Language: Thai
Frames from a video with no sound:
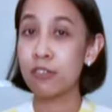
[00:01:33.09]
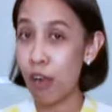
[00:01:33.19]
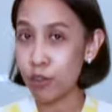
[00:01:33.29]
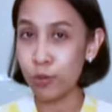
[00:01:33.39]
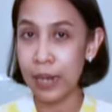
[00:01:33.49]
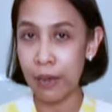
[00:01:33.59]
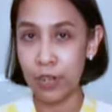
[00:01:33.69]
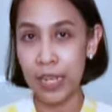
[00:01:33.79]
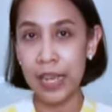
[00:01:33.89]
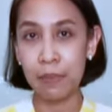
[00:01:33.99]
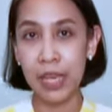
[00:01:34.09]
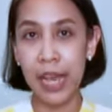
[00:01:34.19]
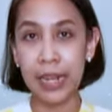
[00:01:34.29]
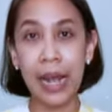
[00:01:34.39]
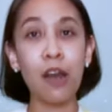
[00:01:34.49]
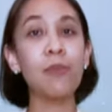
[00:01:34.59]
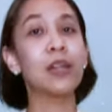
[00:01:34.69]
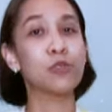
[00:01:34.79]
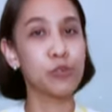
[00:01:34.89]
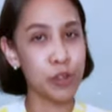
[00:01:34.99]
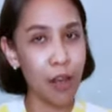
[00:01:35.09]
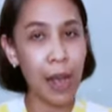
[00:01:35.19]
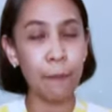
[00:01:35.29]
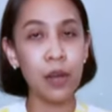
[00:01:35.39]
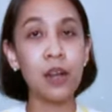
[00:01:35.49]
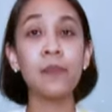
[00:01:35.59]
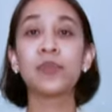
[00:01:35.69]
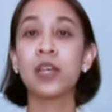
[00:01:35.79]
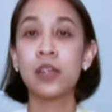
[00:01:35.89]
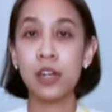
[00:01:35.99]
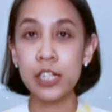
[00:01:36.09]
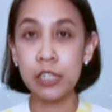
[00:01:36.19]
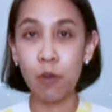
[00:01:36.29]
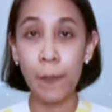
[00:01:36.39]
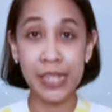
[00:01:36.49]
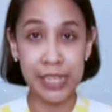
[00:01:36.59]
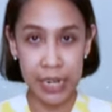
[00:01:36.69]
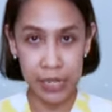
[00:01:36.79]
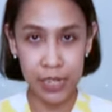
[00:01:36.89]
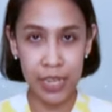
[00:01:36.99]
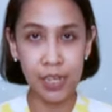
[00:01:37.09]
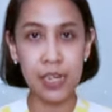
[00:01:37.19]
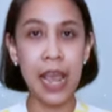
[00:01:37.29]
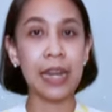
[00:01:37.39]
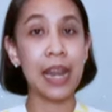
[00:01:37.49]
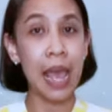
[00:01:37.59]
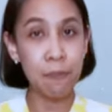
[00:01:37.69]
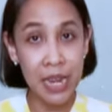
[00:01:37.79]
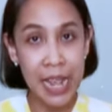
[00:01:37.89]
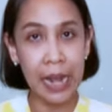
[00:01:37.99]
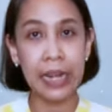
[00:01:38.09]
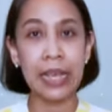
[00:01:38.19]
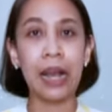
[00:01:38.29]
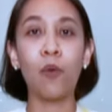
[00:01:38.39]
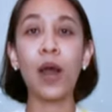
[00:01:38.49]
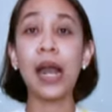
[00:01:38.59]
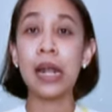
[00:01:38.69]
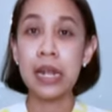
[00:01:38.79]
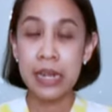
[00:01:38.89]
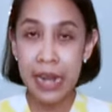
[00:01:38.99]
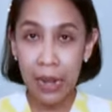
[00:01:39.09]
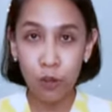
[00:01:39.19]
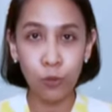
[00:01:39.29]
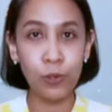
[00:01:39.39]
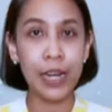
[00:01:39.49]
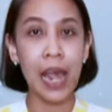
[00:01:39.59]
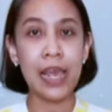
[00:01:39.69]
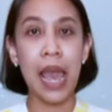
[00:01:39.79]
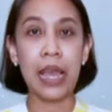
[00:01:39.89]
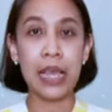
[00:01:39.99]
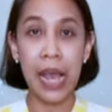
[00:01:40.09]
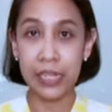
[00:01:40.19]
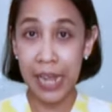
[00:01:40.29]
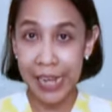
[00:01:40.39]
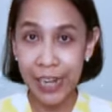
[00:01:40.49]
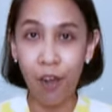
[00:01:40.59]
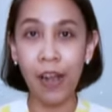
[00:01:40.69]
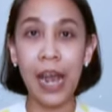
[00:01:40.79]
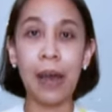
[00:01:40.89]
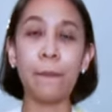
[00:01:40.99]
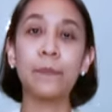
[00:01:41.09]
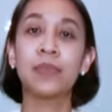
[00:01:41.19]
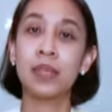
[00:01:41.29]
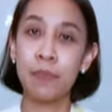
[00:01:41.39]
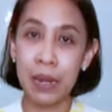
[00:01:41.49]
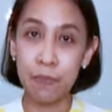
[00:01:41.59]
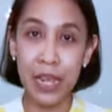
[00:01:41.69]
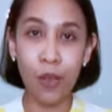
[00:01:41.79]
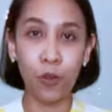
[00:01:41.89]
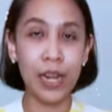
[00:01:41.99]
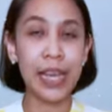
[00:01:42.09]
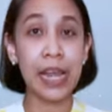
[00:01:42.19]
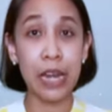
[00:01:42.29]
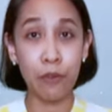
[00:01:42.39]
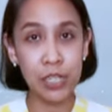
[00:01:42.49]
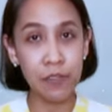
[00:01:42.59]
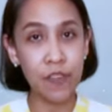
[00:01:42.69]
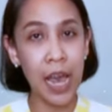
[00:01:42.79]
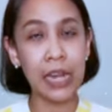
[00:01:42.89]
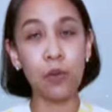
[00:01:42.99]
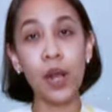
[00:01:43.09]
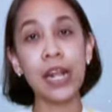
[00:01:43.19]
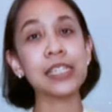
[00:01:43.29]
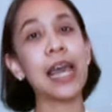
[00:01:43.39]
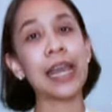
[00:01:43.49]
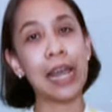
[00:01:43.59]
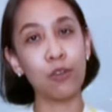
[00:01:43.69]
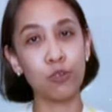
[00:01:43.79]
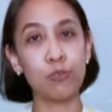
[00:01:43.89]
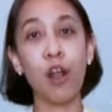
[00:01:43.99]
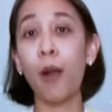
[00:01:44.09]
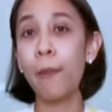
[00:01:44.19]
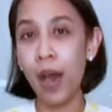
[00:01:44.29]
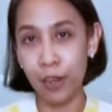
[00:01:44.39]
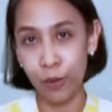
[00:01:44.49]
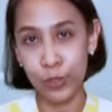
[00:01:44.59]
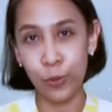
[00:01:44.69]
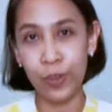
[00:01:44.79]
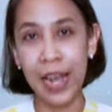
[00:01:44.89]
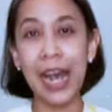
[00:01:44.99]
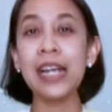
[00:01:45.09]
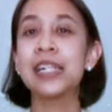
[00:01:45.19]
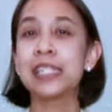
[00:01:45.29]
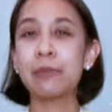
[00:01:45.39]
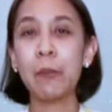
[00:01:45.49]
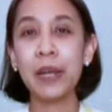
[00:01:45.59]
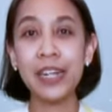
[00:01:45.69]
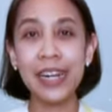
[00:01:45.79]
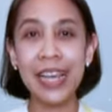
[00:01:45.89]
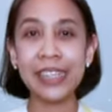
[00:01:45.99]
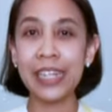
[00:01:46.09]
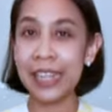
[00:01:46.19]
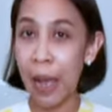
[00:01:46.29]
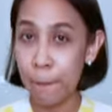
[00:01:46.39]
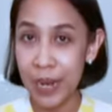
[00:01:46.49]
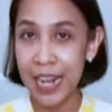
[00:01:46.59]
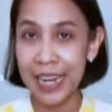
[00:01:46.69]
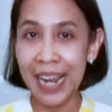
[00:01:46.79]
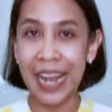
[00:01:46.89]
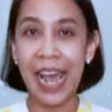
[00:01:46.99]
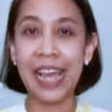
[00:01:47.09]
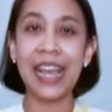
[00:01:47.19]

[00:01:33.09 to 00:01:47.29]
กองทุนเหล่านี้ยังมีการเข้ามาลงทุนทองคำเพิ่ม ก็ถือว่าเป็นสิ่งหนึ่งที่ยืนยันได้เป็นอย่างดีค่ะว่า นักลงทุนรายใหญ่ยังใช้ทองคำเป็นประโยชน์ในการ diversify หรือว่ากระจายการลงทุนของพอร์ตลงทุนค่ะสำหรับคืนนี้ติดตามประเด็นอะไร